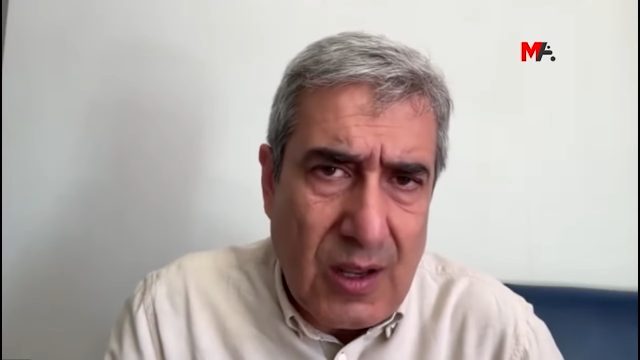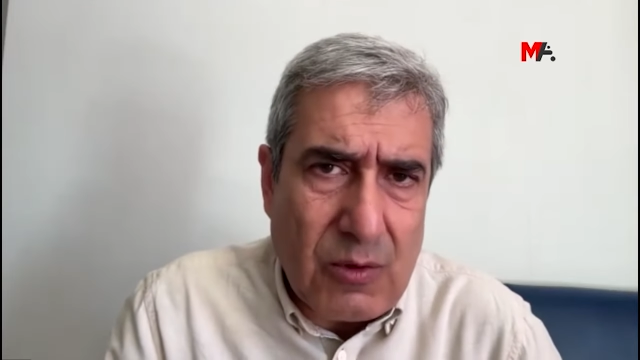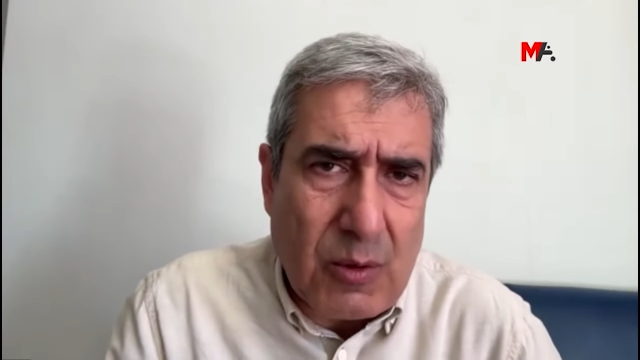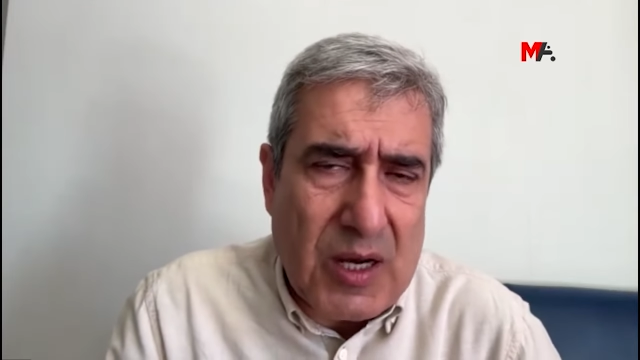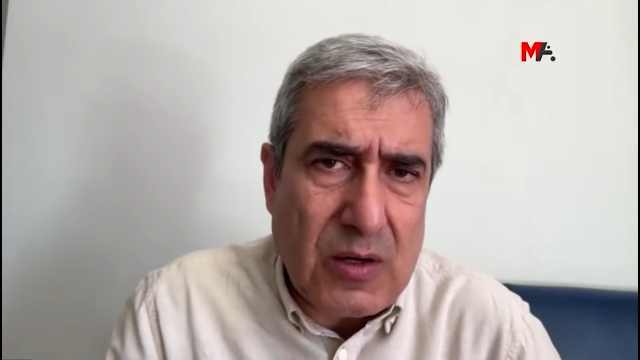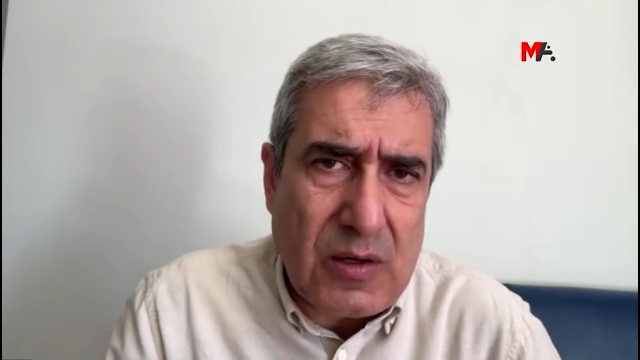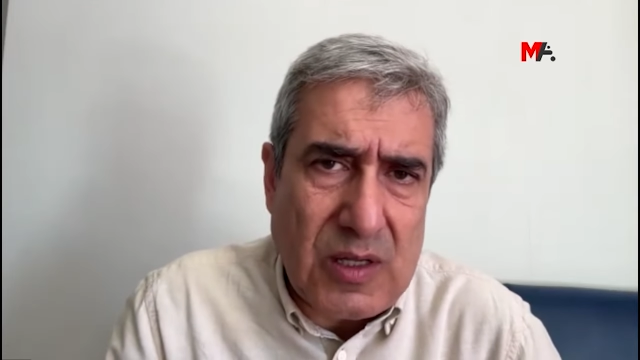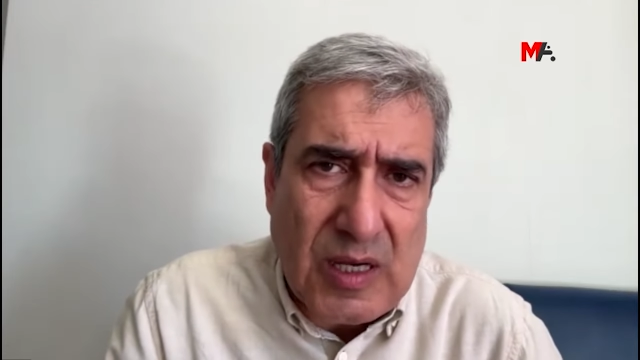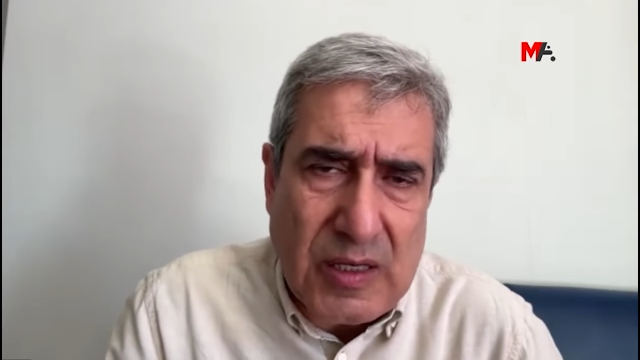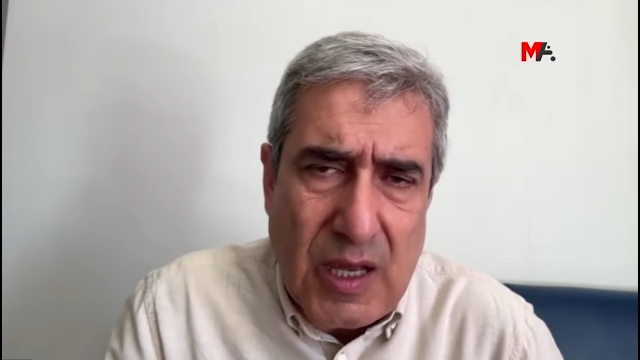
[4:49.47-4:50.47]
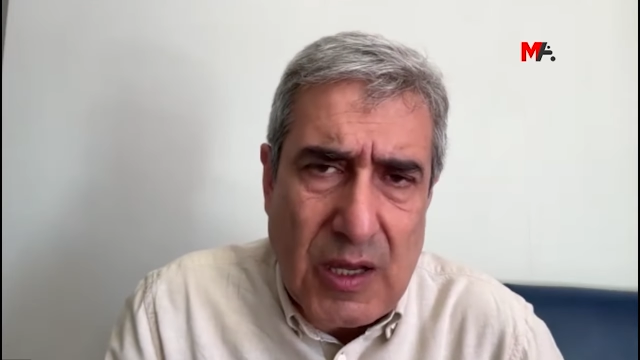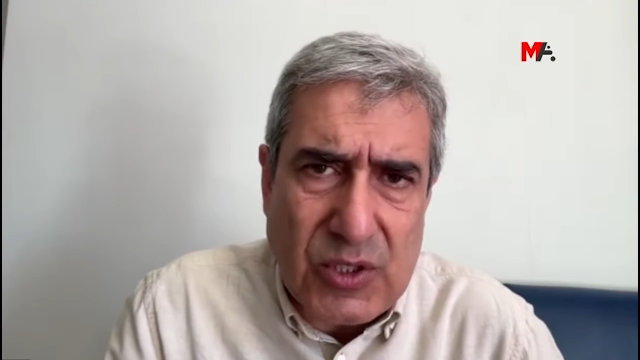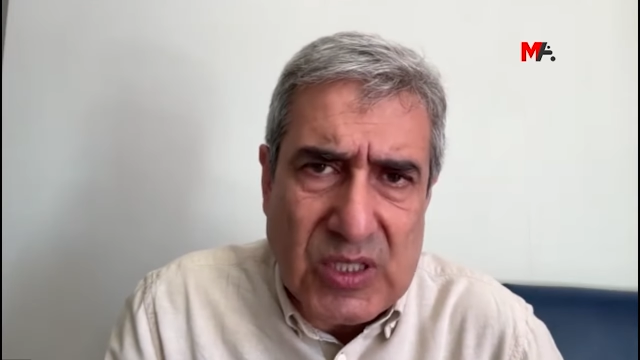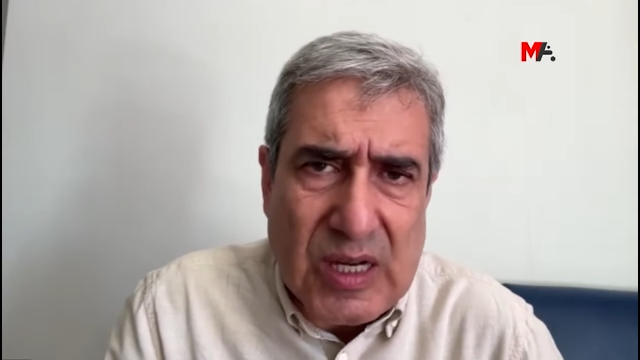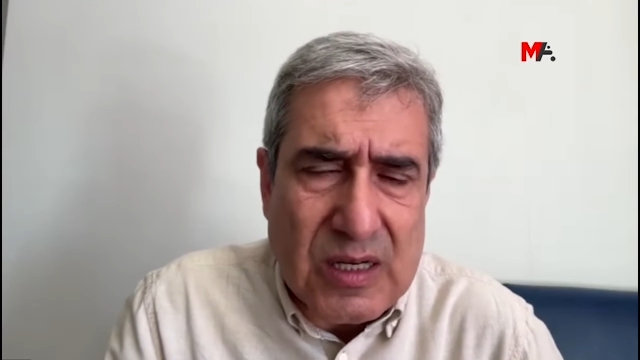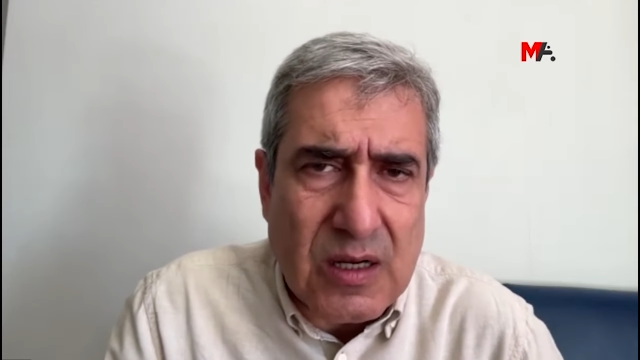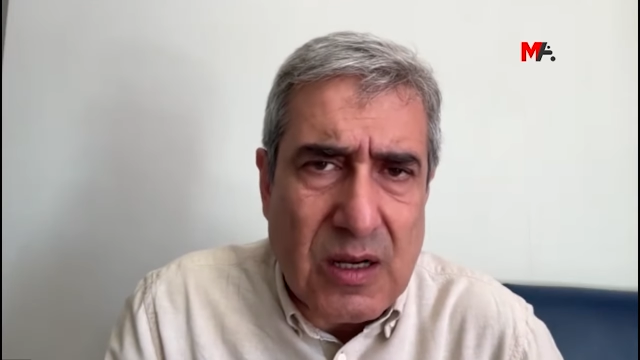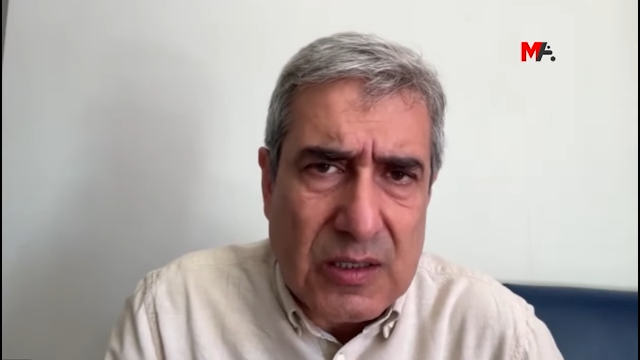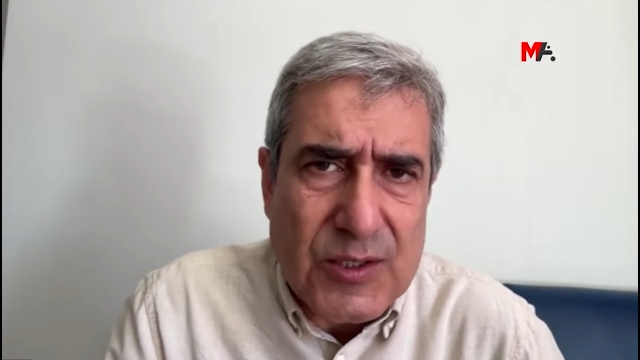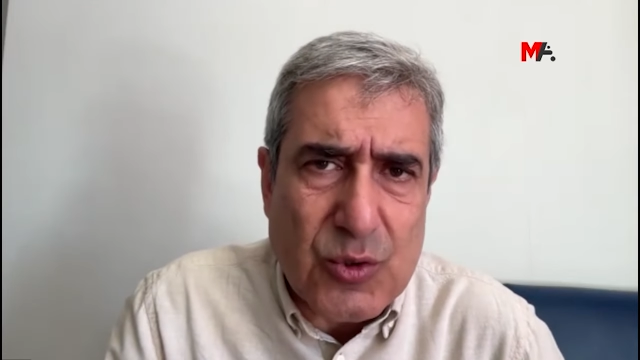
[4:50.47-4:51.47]
ve ben Netanyahu iktidarda
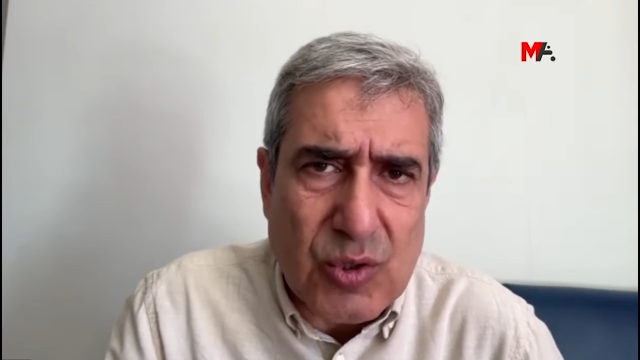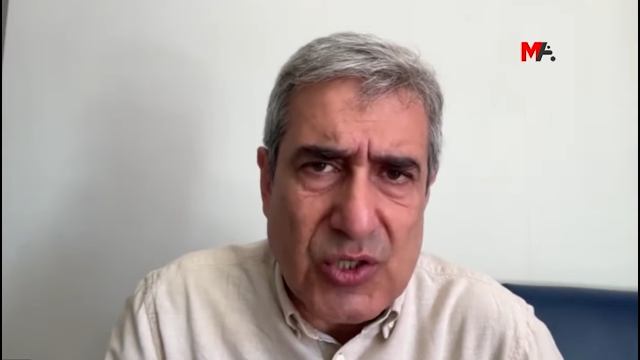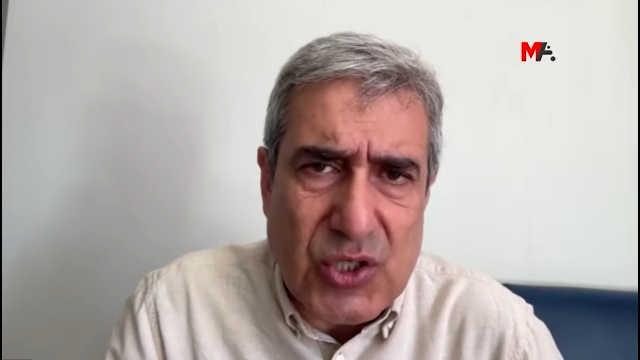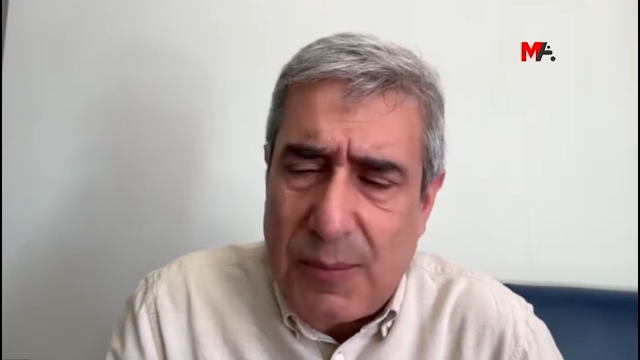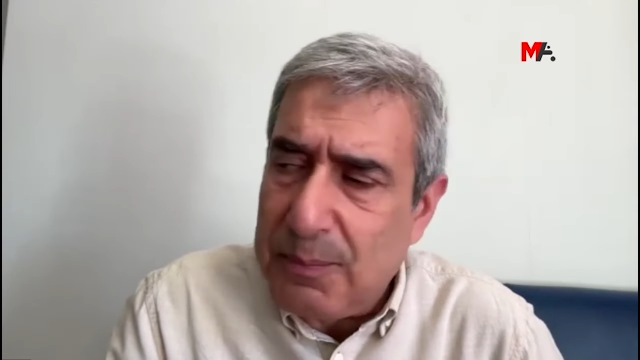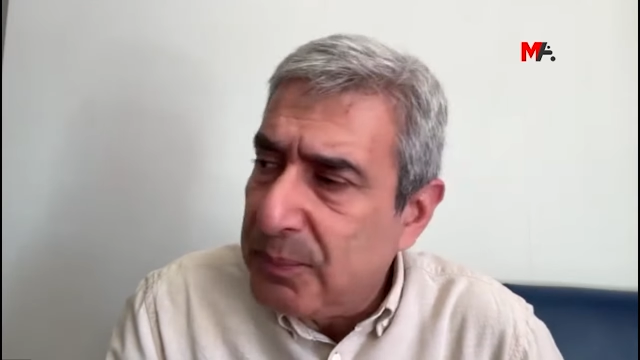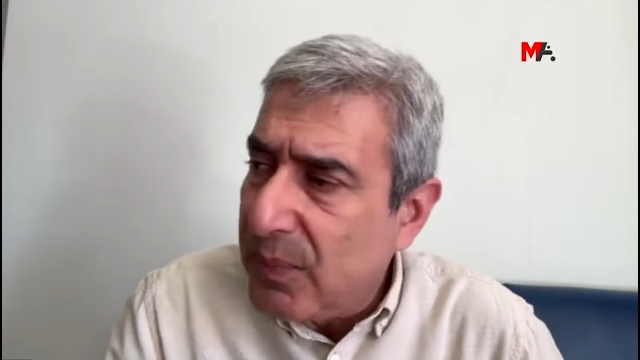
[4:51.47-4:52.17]
kaldığı sürece